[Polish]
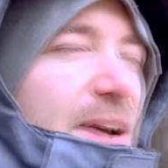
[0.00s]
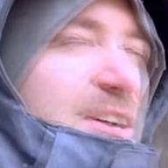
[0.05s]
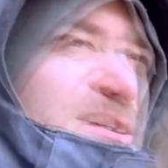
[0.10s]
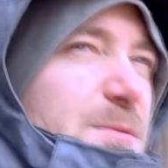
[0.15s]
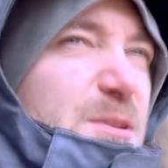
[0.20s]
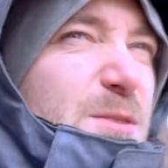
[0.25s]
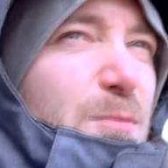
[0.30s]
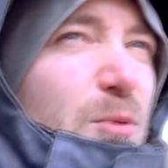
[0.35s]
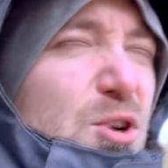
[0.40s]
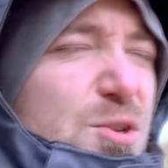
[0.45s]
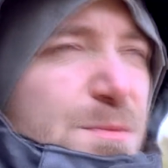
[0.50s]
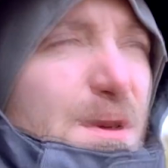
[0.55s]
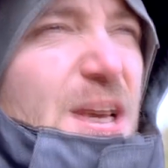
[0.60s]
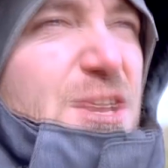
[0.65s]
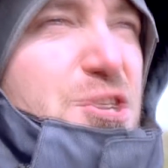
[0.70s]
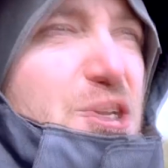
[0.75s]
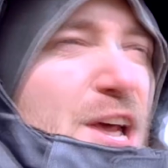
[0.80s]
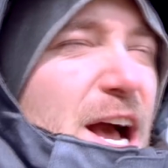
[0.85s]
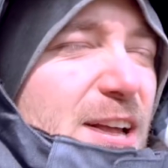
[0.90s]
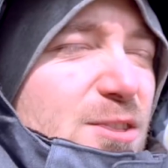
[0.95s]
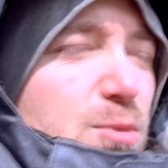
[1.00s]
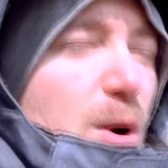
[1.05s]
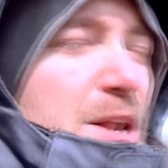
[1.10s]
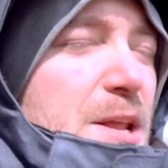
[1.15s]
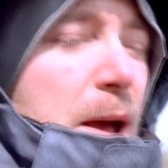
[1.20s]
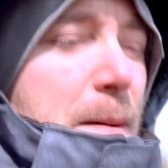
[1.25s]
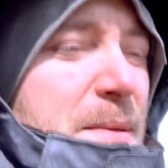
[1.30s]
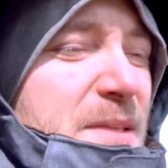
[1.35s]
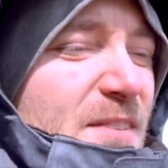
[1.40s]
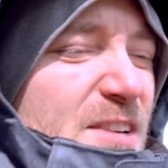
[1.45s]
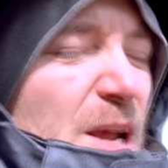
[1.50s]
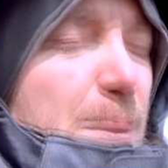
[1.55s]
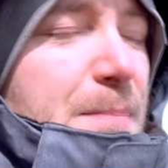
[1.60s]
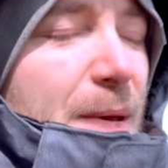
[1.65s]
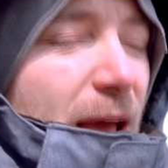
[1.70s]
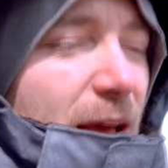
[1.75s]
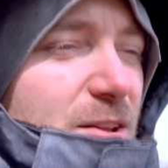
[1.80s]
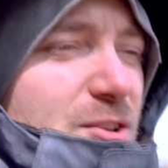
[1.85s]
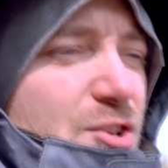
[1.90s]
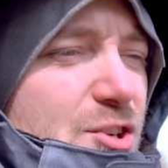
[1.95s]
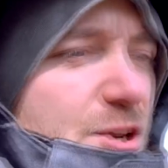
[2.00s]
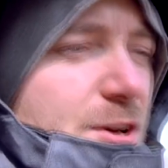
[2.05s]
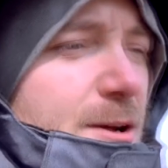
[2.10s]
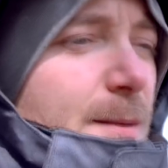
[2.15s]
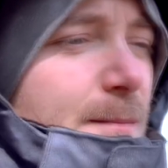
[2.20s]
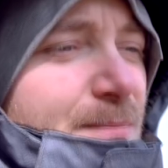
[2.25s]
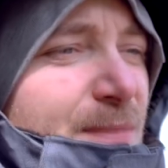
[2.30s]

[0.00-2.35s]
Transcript: Także przypuśćmy, jeżeli aktualnie mamy 25,